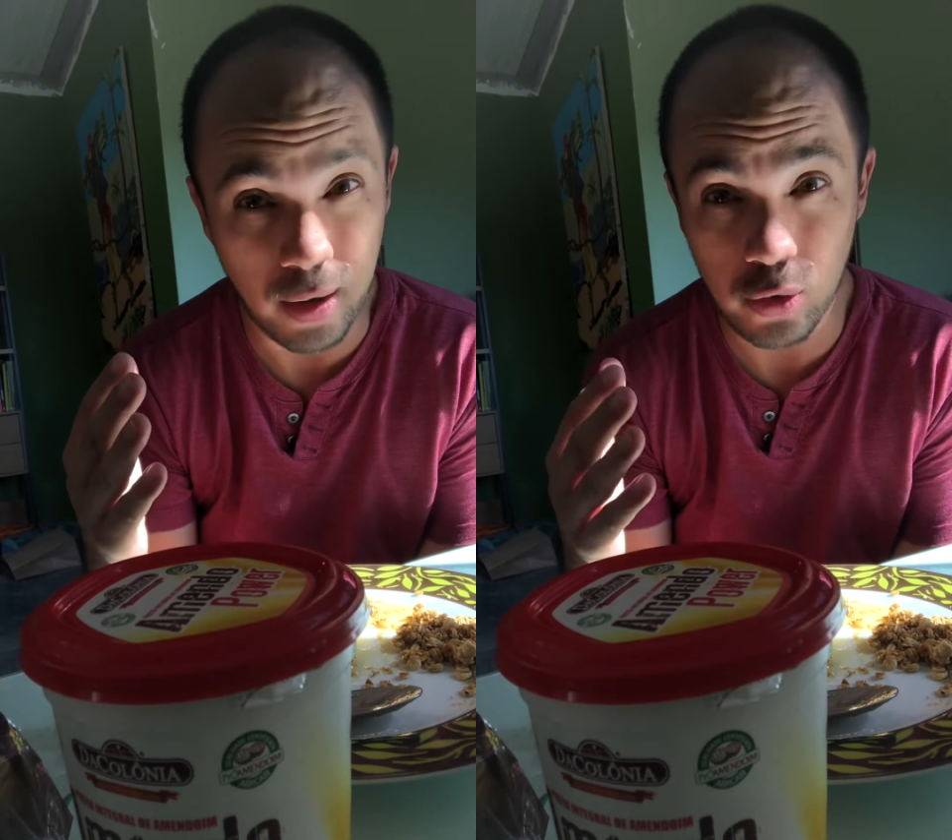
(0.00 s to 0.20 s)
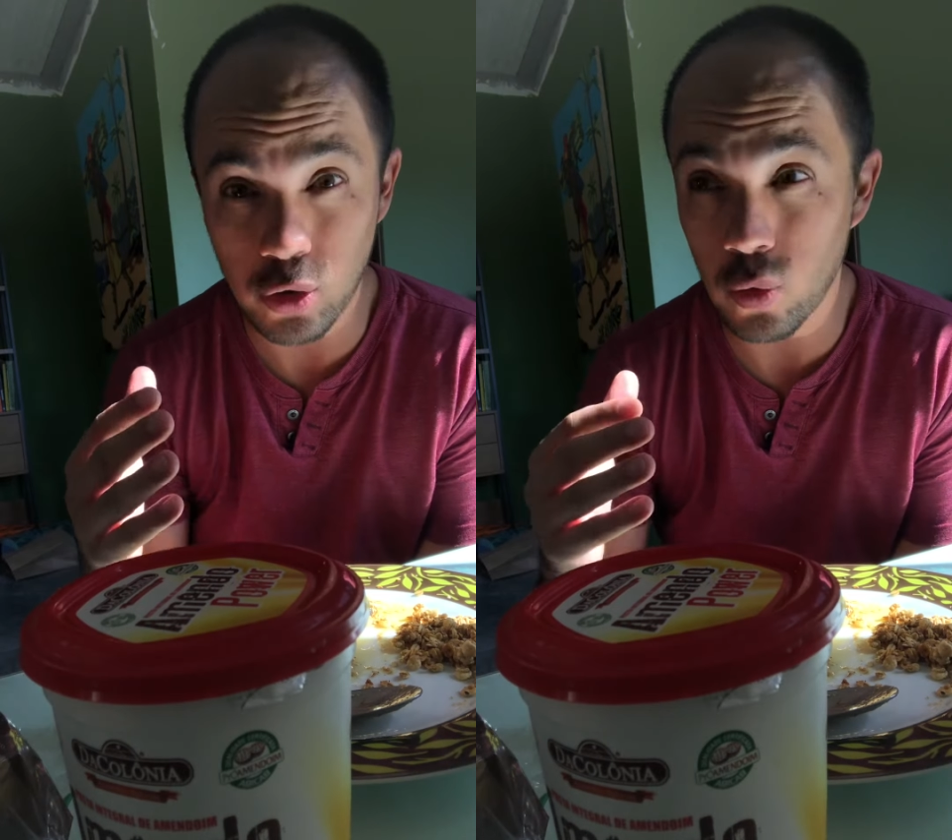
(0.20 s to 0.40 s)

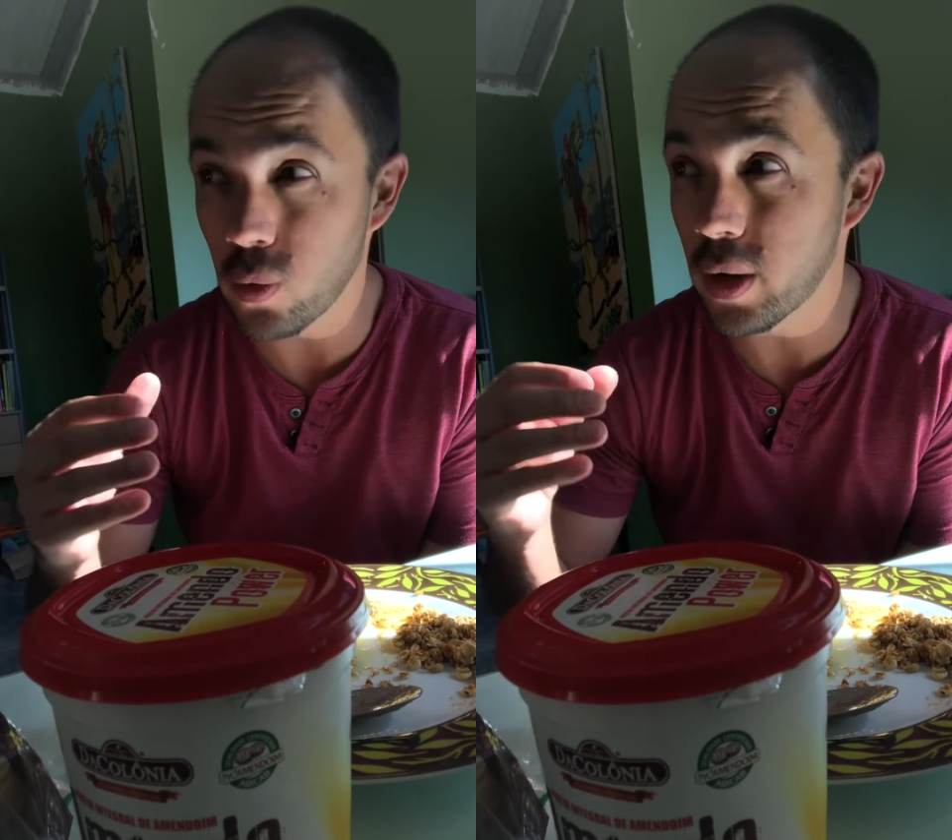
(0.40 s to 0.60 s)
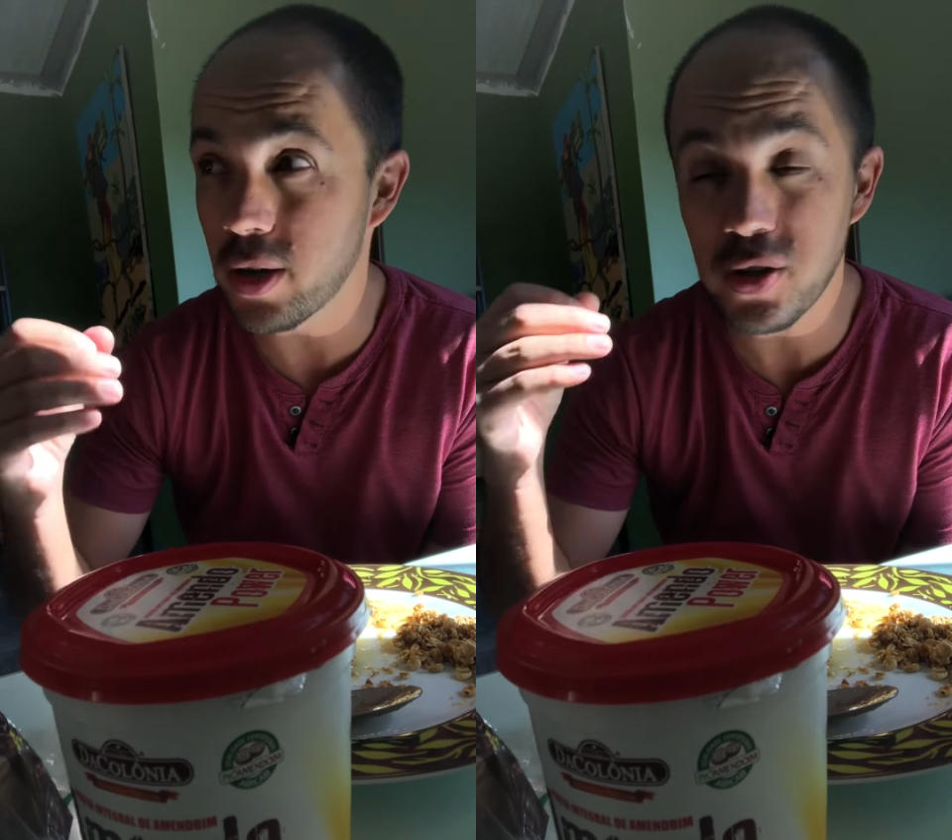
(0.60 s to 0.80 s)
Eu sou
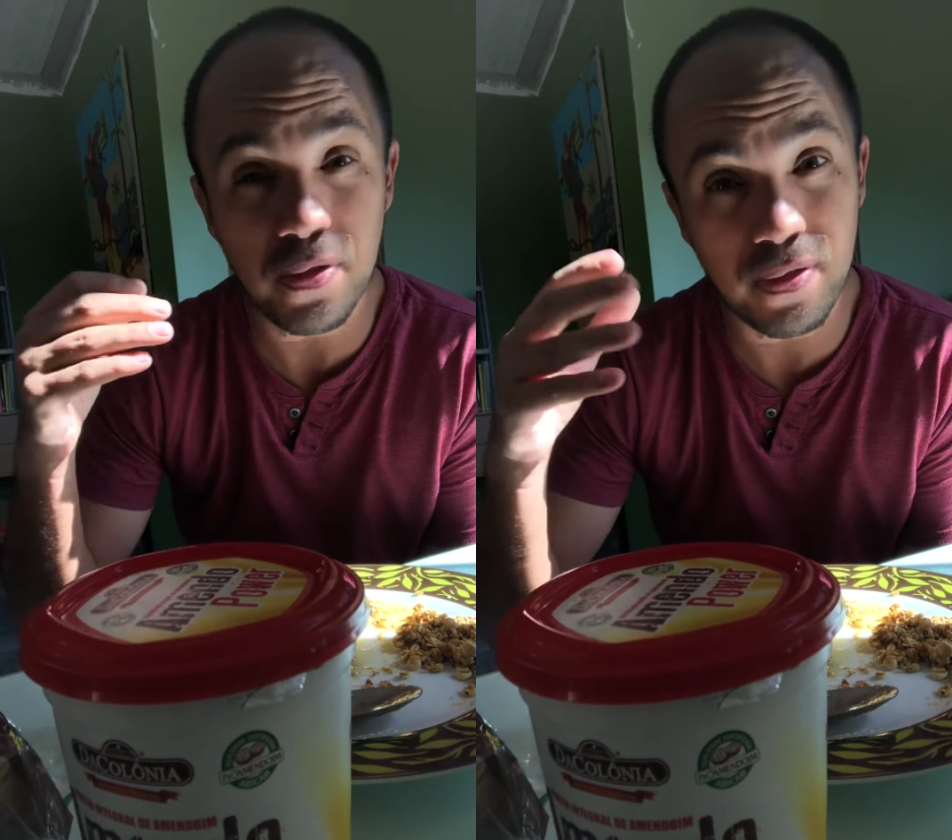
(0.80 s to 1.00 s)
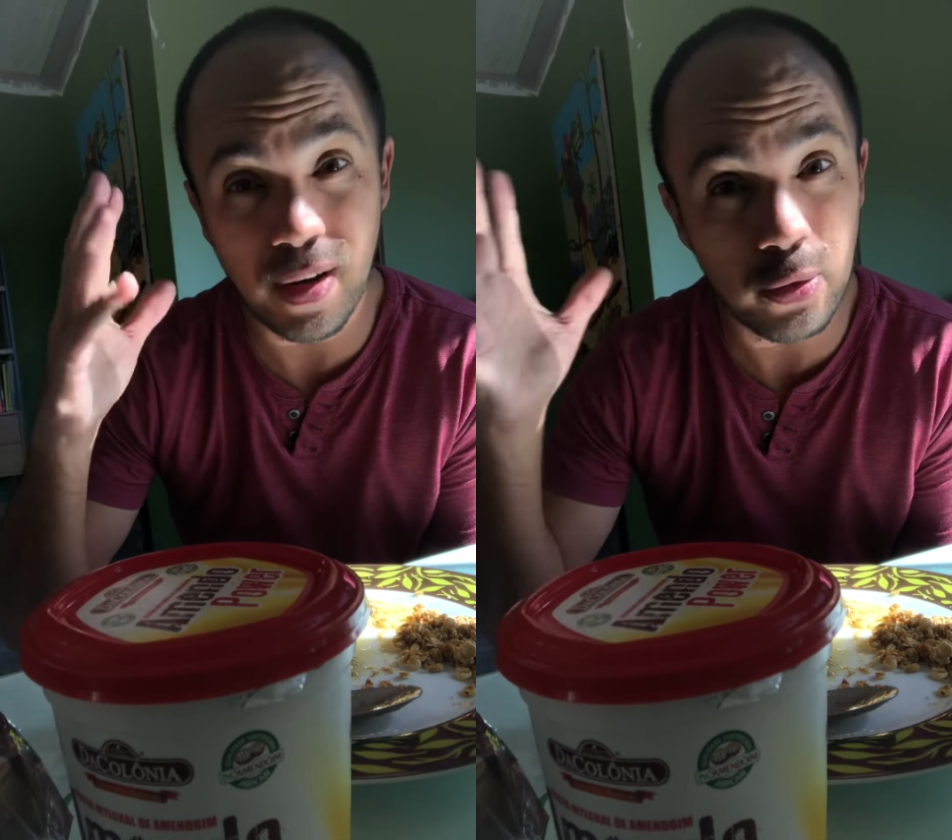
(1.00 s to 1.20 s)
um grande
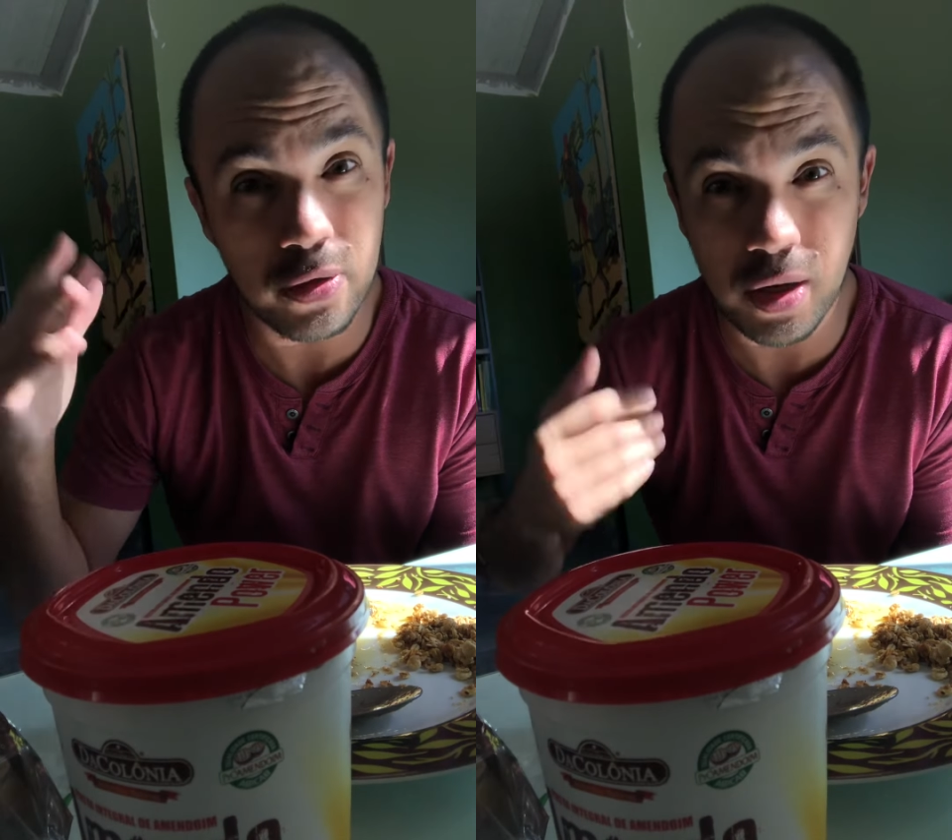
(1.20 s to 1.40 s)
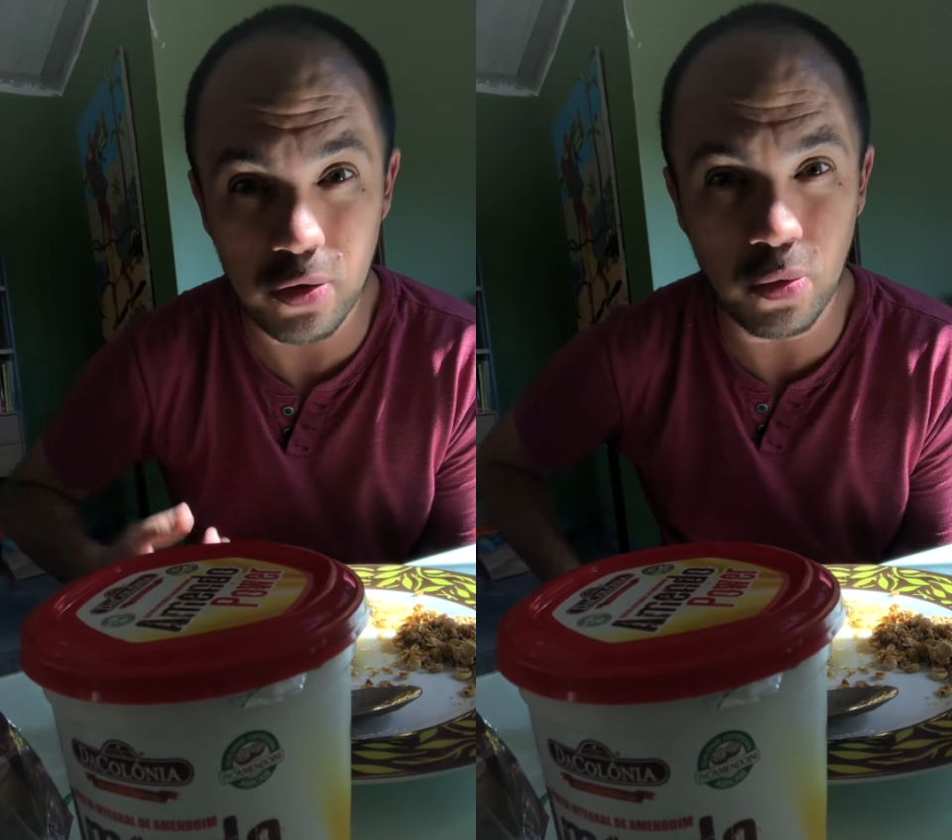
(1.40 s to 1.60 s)
fã dos
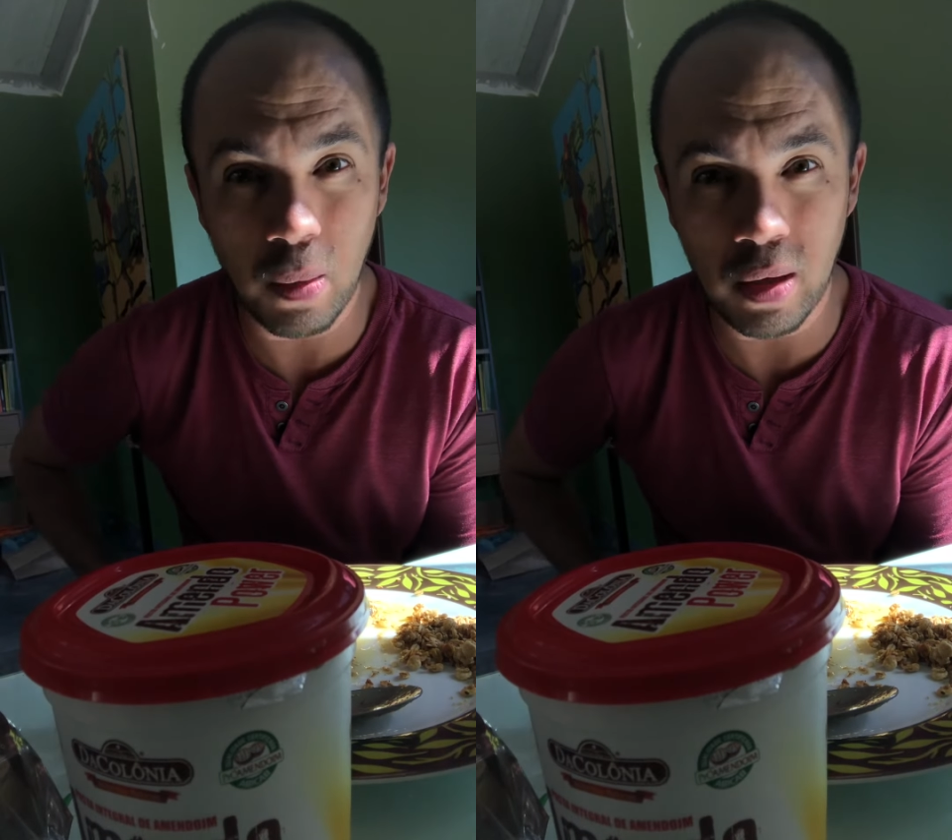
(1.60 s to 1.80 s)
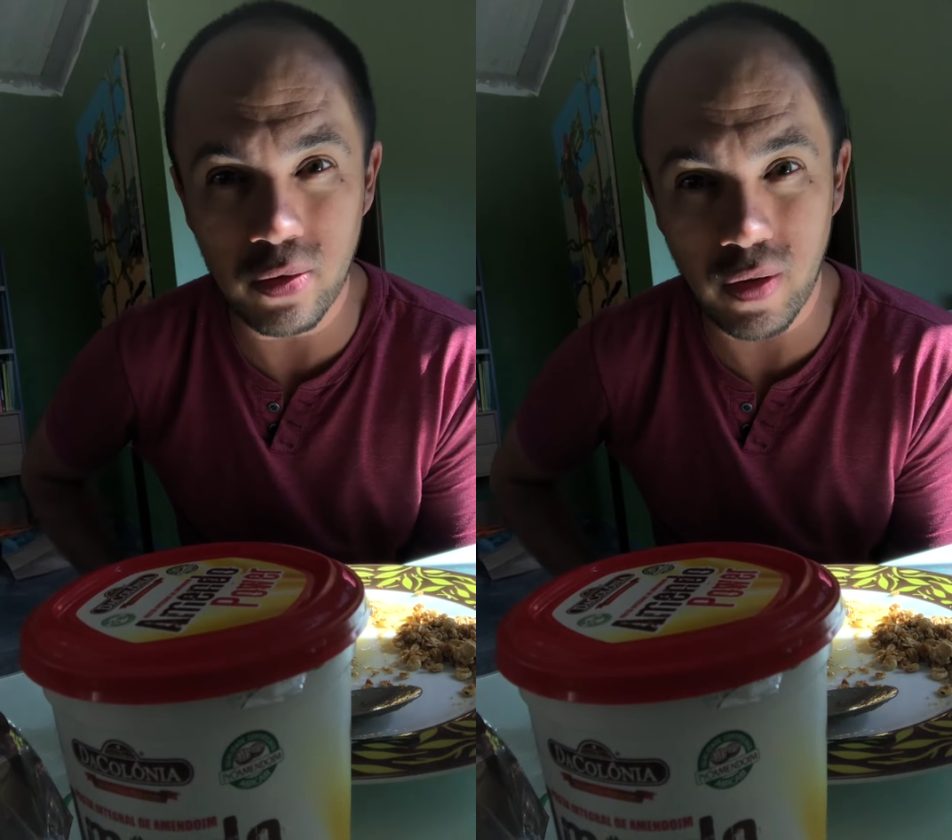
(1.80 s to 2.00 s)
seres
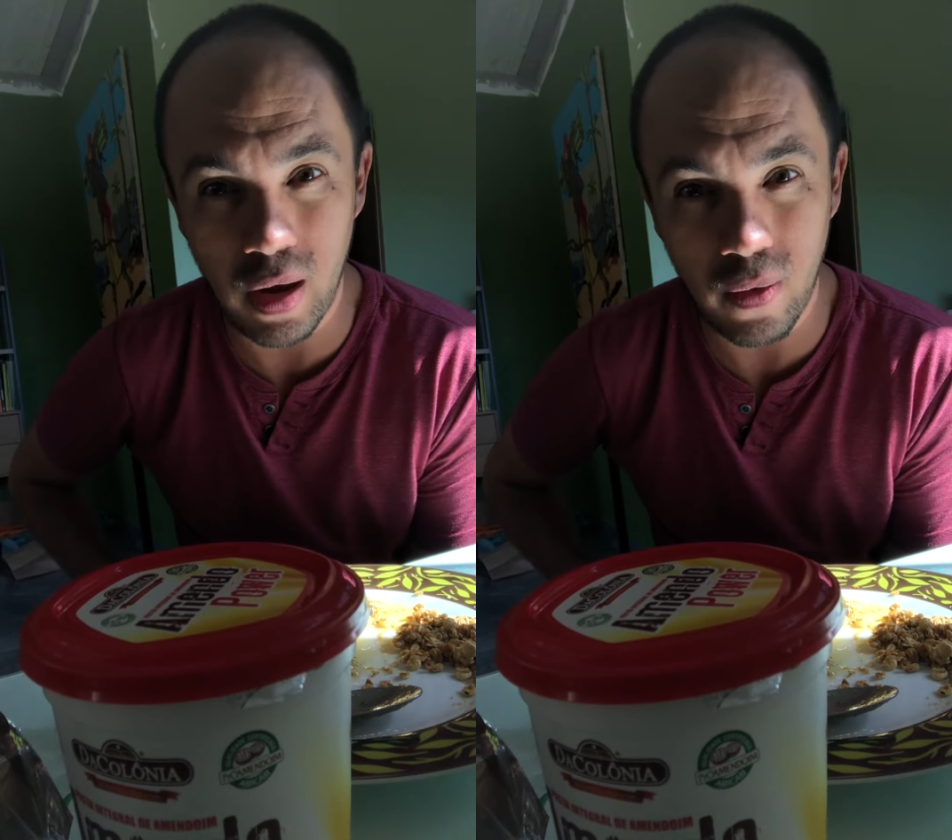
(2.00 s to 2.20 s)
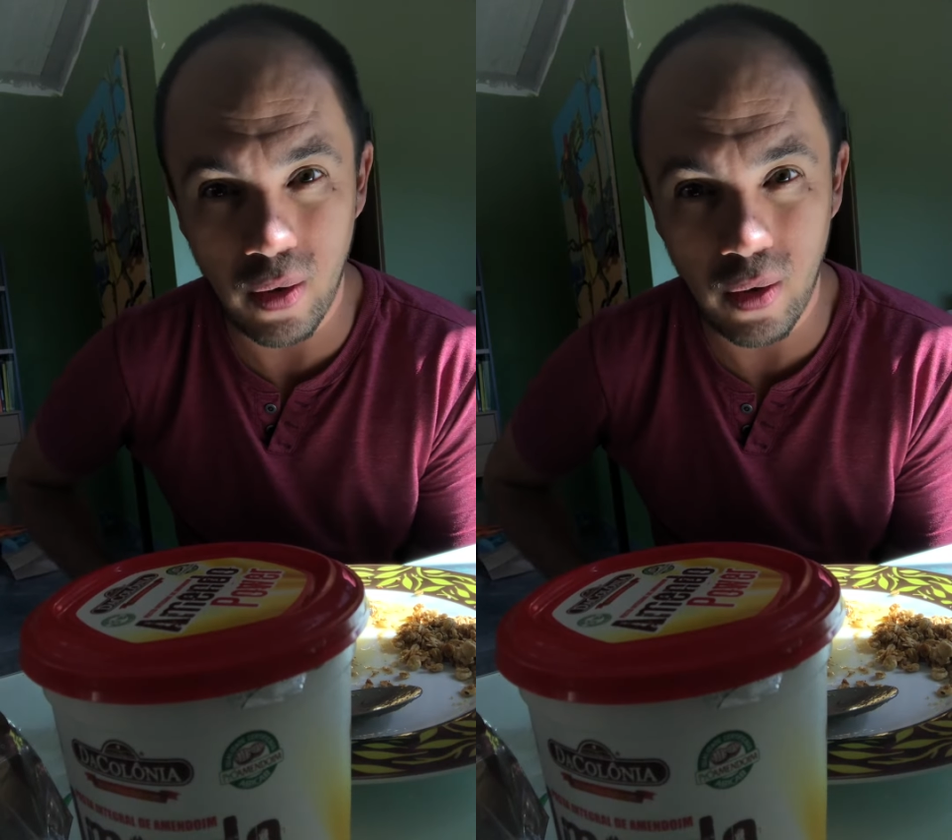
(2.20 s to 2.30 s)
humanos, velho.